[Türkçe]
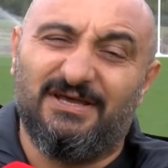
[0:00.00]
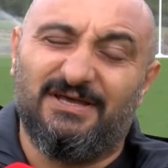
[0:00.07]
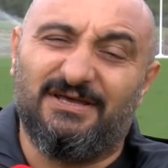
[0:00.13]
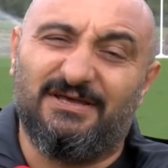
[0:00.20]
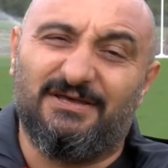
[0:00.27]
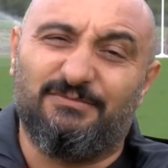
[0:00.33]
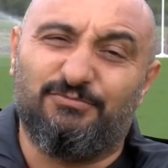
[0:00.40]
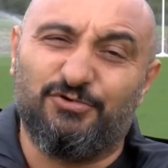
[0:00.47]

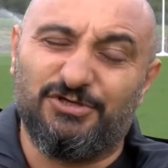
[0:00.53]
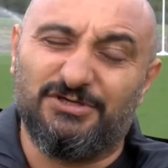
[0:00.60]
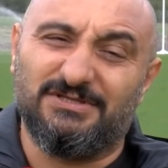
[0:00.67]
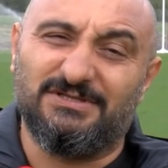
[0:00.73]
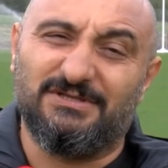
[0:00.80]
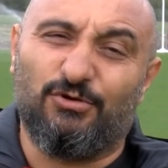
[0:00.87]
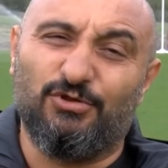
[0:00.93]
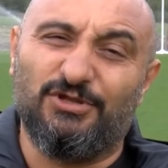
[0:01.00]
E, bu
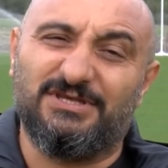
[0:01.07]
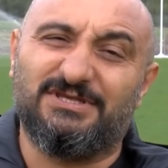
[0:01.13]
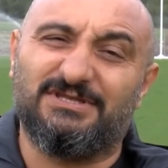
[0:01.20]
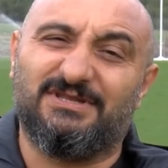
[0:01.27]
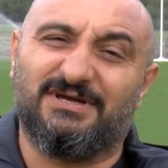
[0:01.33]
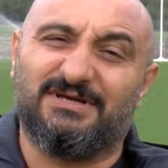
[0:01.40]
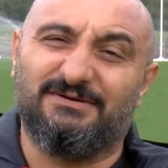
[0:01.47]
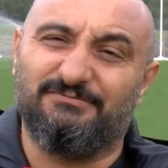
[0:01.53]
yıl 12
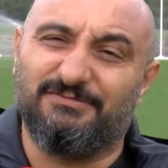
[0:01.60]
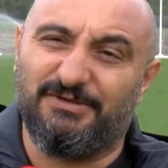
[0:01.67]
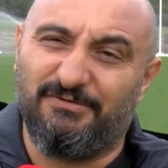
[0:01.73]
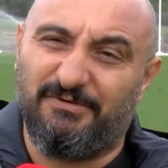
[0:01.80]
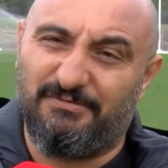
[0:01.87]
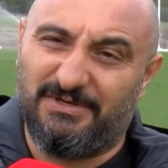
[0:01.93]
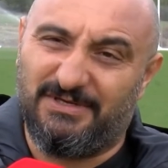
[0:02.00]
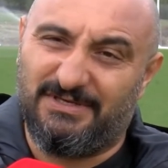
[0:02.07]
takım
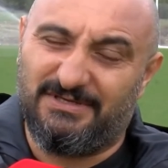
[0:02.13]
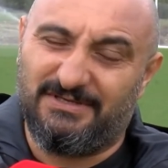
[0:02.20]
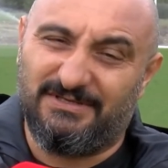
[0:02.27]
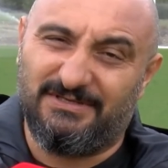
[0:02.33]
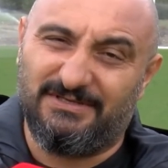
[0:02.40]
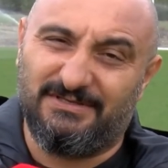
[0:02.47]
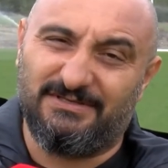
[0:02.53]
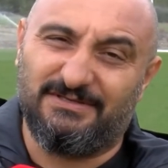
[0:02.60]
gibi bir
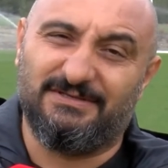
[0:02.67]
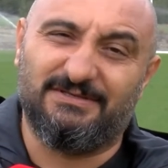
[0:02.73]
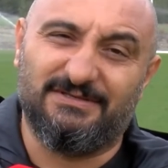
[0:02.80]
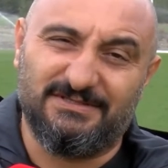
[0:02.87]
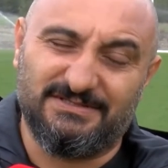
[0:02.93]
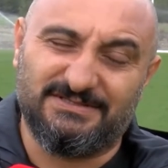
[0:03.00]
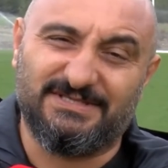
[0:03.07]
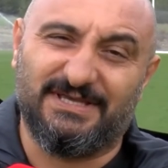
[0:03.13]

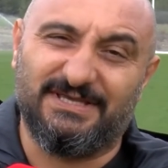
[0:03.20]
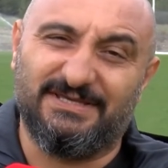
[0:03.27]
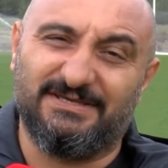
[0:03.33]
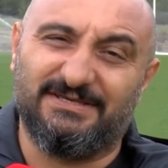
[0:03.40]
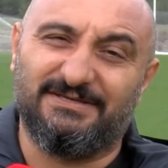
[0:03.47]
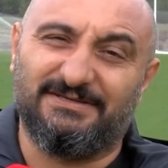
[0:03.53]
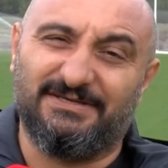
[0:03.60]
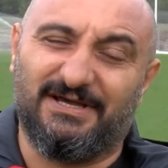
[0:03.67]
e,
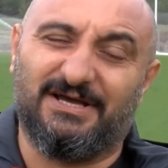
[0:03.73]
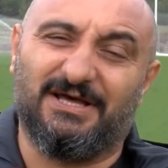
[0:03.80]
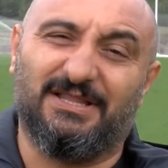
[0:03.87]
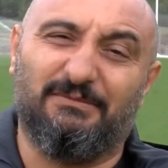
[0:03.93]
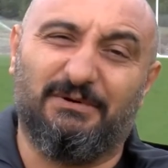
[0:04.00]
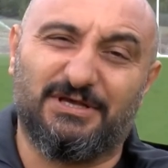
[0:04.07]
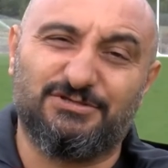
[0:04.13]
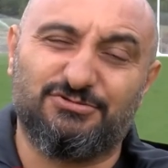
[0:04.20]
sayı
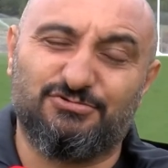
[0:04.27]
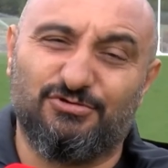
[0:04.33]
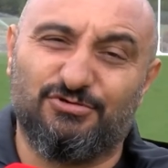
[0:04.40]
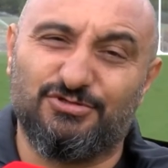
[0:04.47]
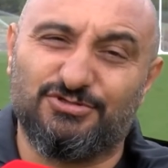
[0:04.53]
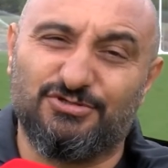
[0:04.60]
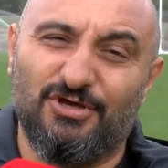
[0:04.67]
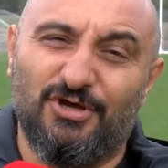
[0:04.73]
yakalamak
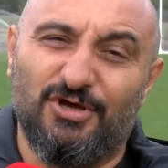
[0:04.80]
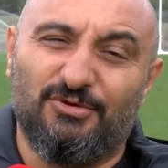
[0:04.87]
istiyoruz.